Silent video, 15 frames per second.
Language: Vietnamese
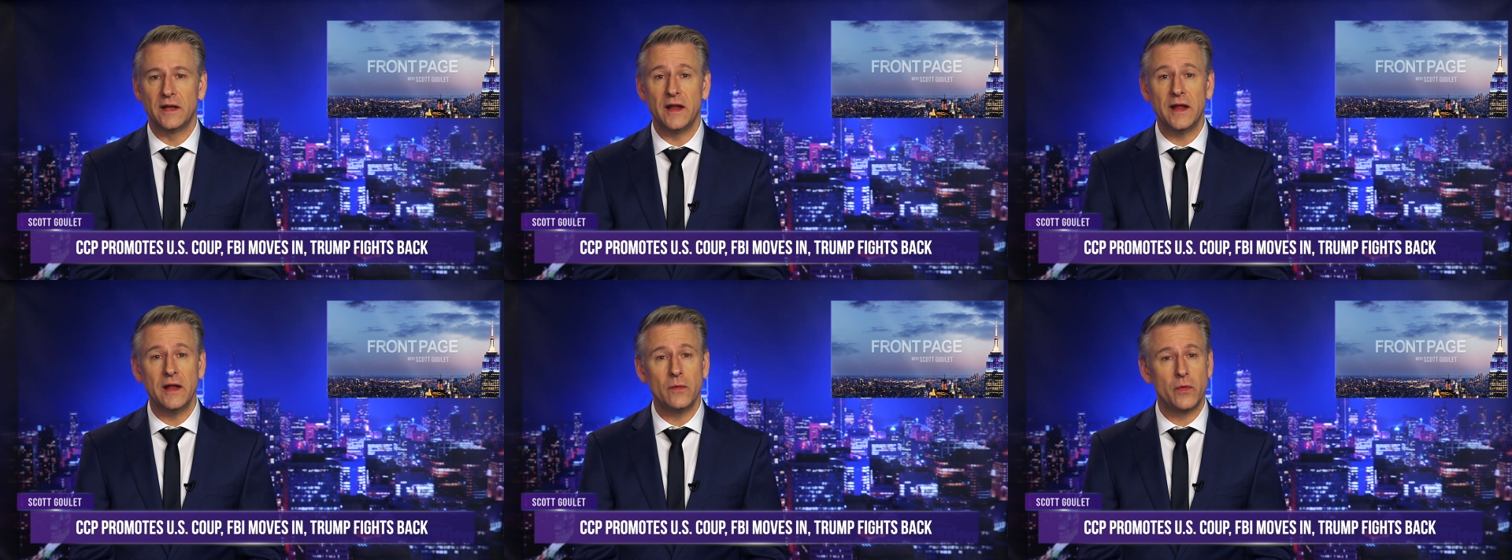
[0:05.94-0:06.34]

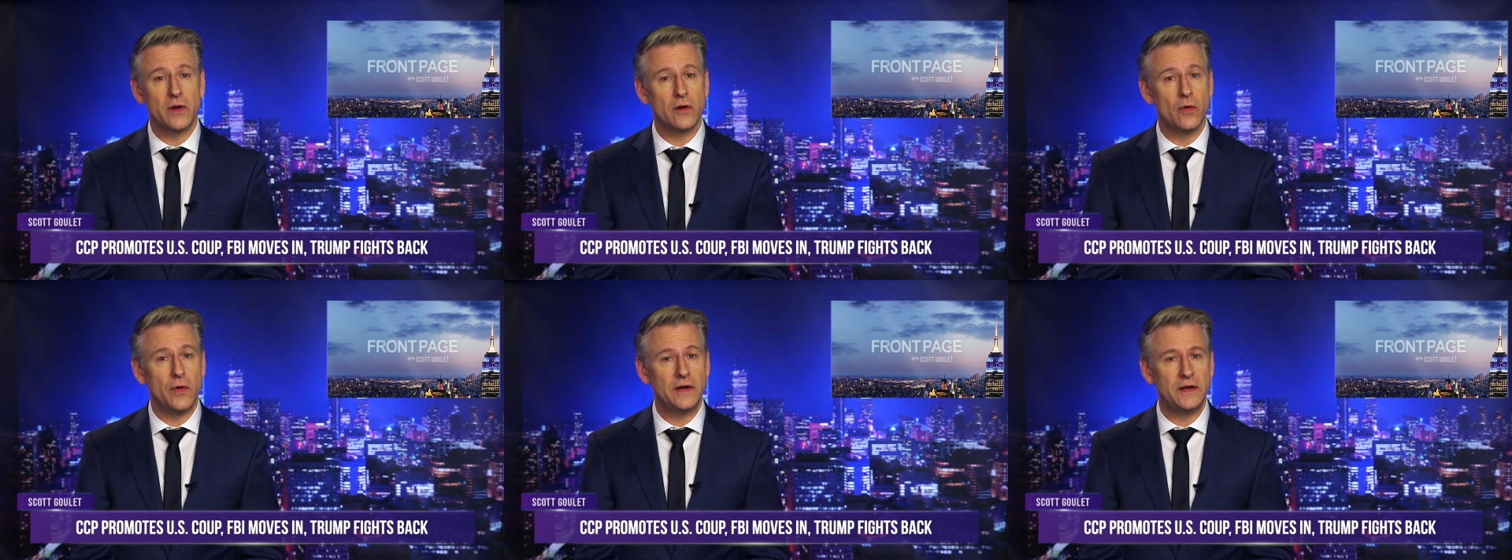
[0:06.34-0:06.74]
Tôi là
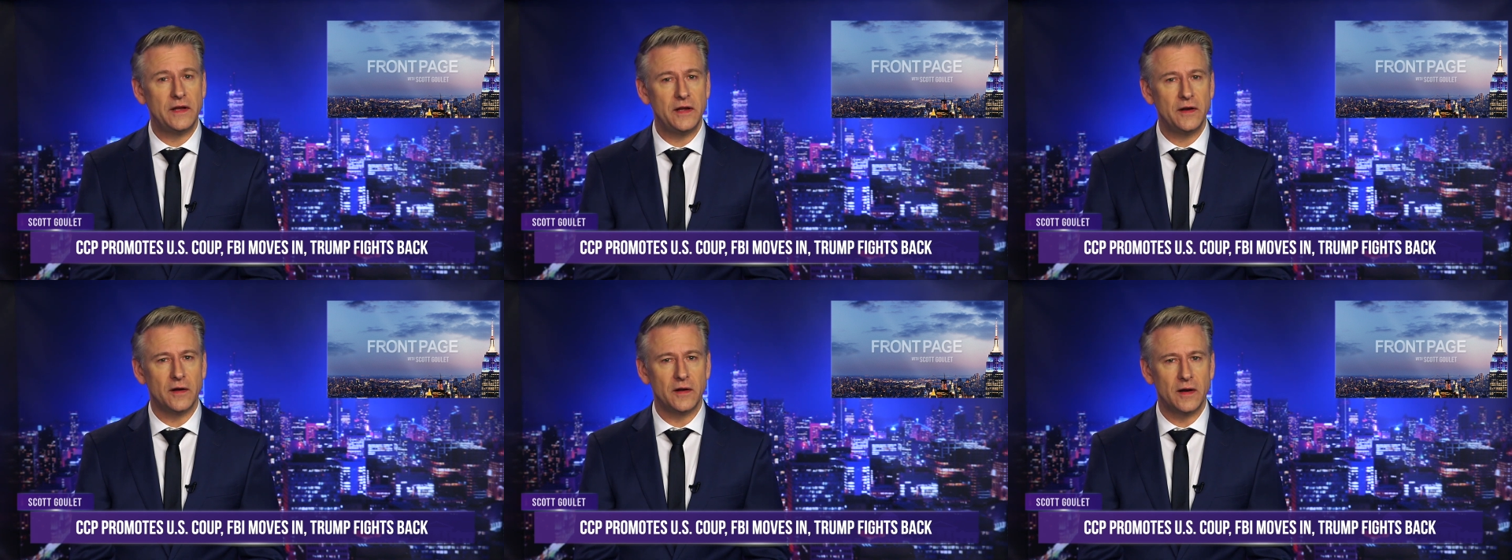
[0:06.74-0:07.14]
Scott
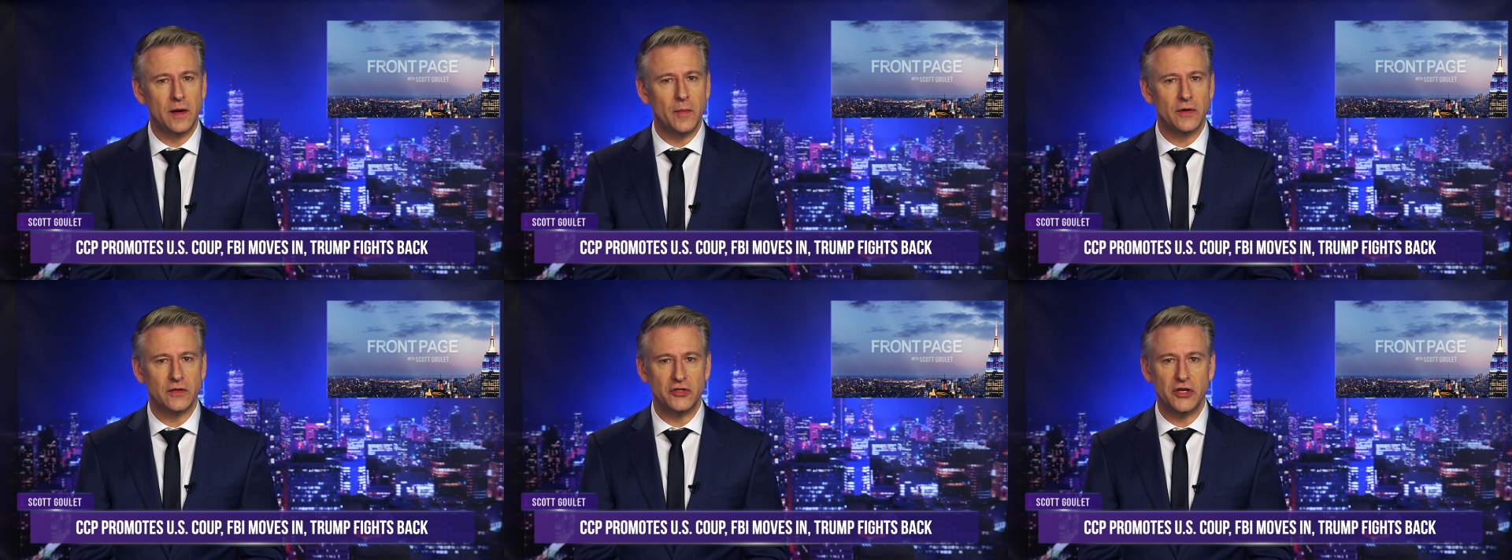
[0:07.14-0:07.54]
Cameron
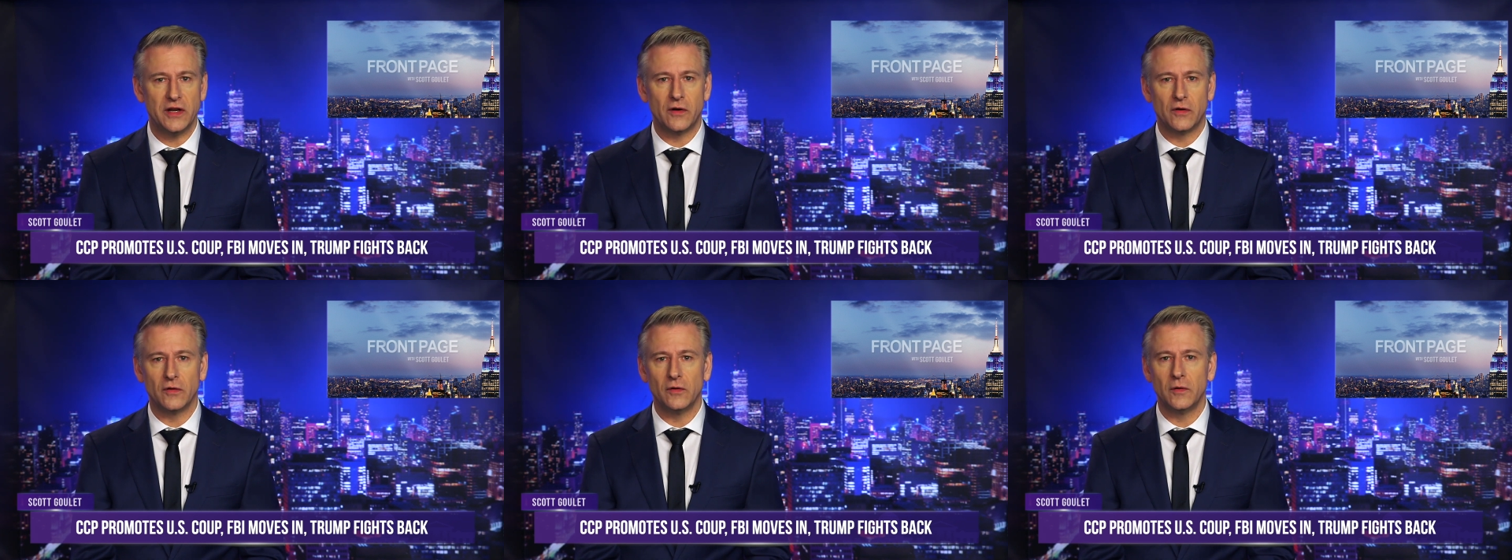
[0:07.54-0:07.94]
Gulley.
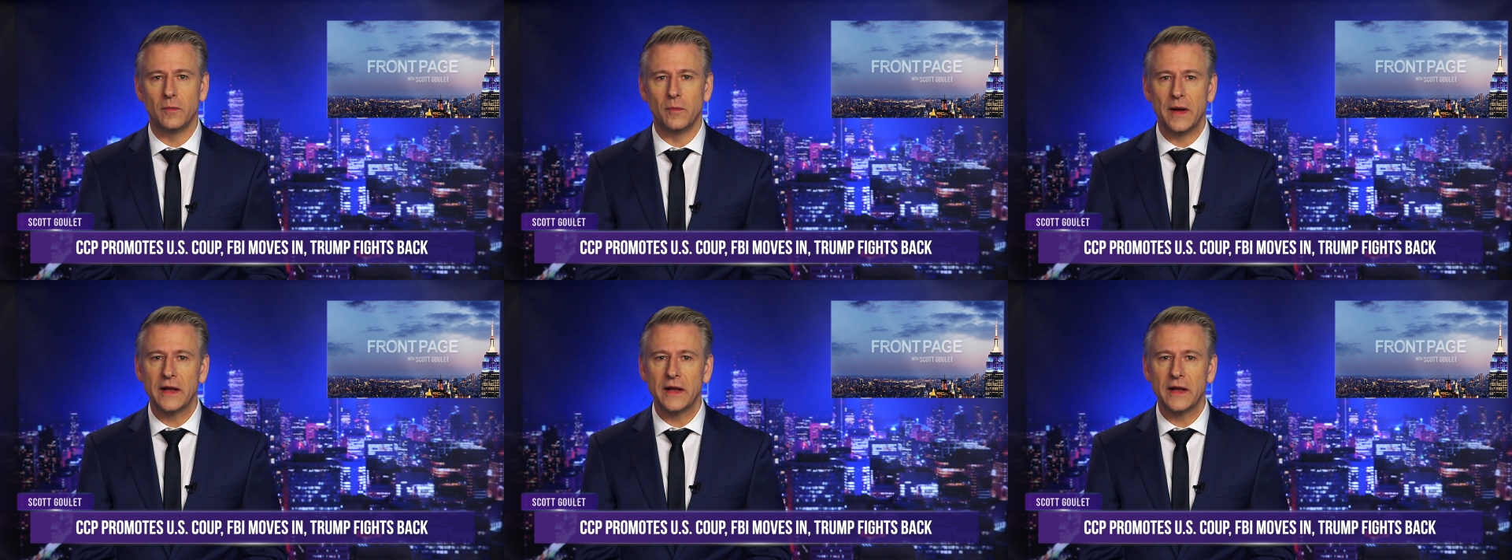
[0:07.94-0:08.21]
Nội